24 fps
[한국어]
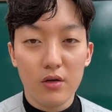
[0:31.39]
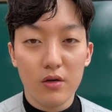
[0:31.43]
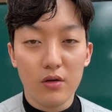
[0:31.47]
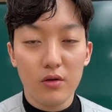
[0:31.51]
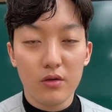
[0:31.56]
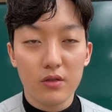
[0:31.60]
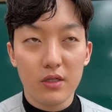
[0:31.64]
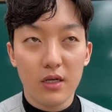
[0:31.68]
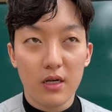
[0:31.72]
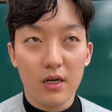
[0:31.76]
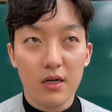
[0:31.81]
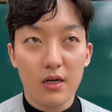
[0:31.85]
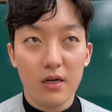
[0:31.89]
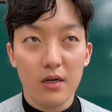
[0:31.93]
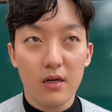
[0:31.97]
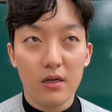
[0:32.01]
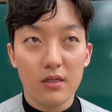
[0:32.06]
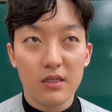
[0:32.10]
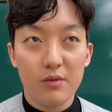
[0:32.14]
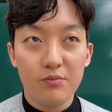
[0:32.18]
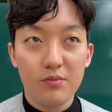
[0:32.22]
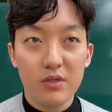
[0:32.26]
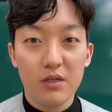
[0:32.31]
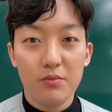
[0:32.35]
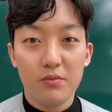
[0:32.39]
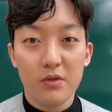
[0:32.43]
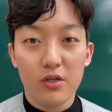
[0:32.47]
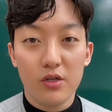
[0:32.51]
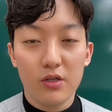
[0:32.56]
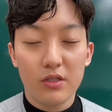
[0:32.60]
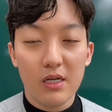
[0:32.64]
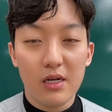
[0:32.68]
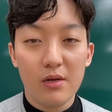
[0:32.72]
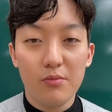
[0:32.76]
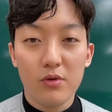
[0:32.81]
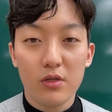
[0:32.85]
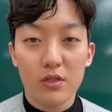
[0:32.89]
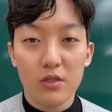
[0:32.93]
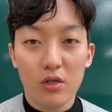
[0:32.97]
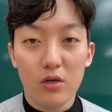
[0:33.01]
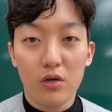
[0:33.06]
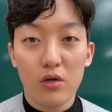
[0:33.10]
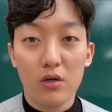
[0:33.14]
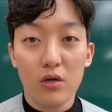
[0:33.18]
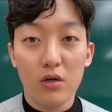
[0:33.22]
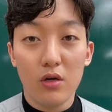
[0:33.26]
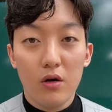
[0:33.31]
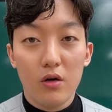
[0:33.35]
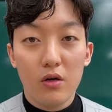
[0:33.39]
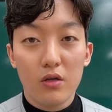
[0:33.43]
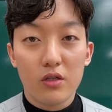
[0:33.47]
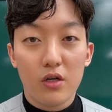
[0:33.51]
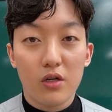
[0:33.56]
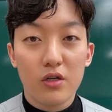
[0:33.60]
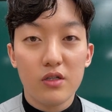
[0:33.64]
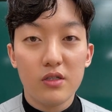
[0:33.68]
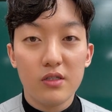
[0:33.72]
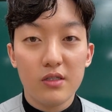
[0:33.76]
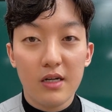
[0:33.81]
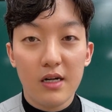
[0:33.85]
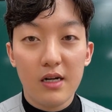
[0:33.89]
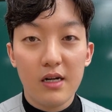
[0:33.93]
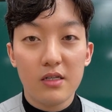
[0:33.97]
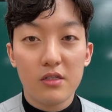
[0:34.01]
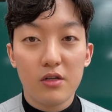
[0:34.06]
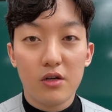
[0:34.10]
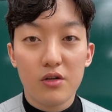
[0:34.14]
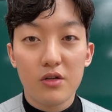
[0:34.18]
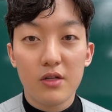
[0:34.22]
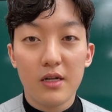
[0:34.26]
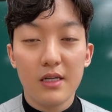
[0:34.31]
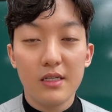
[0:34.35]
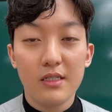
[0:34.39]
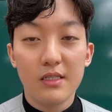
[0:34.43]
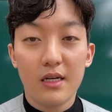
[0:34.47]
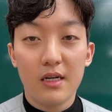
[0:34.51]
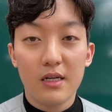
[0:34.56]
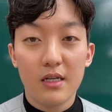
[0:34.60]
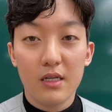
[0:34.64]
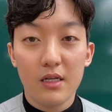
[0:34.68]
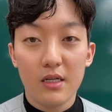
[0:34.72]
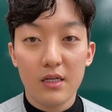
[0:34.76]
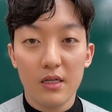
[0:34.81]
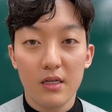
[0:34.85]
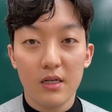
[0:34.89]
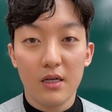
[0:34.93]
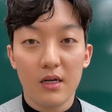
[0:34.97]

제가 32년 살면서 서른 살 서른한 살이